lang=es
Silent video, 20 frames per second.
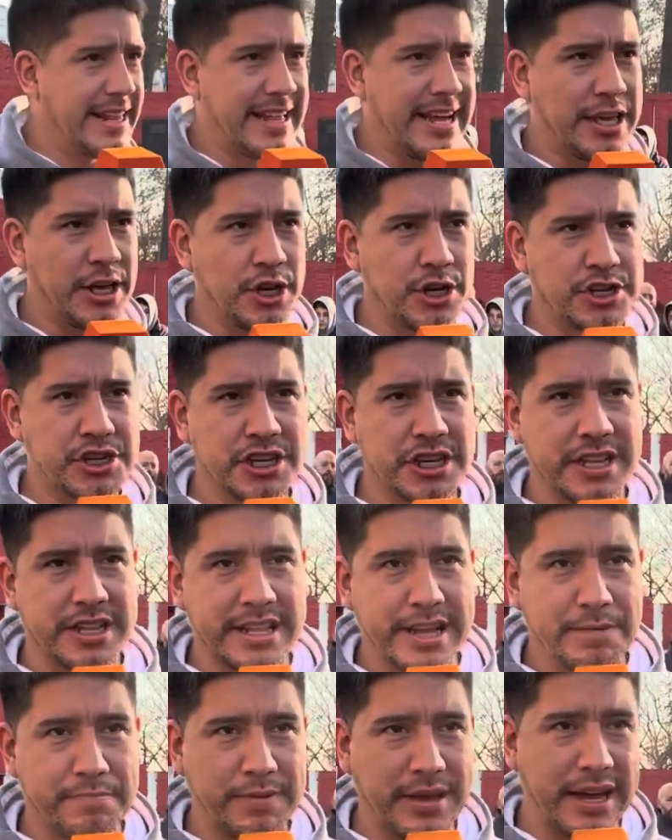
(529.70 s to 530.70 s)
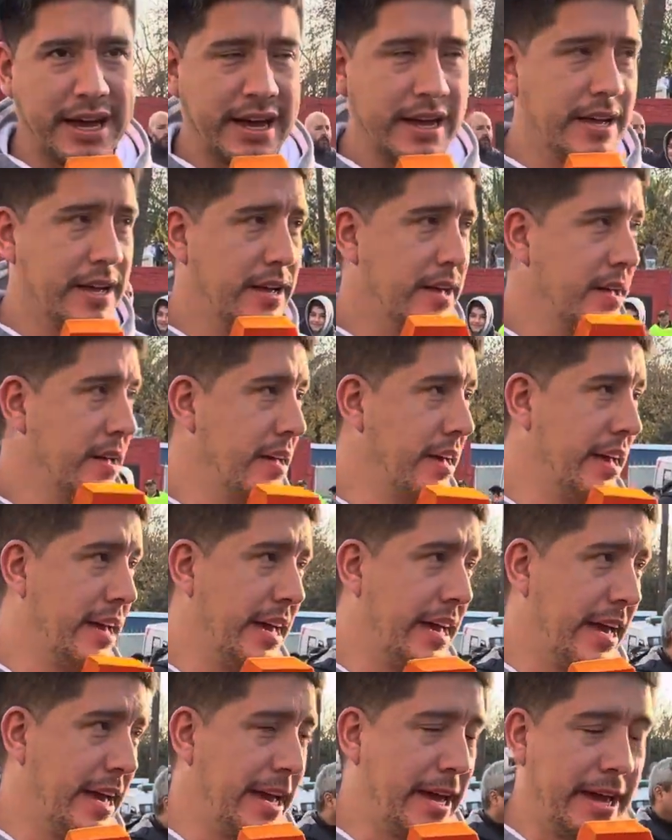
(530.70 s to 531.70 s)
estadio Chiquitapia.
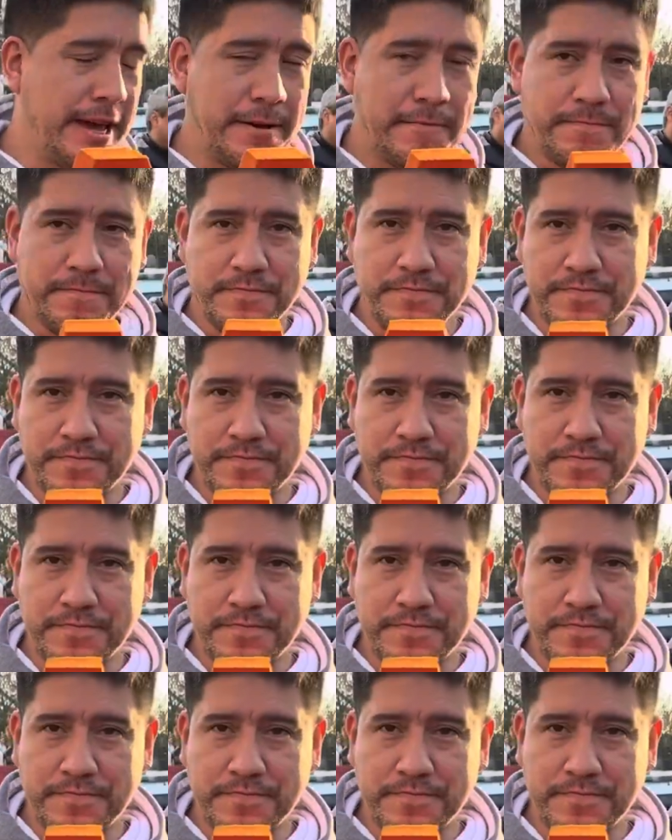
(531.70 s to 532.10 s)
Eh,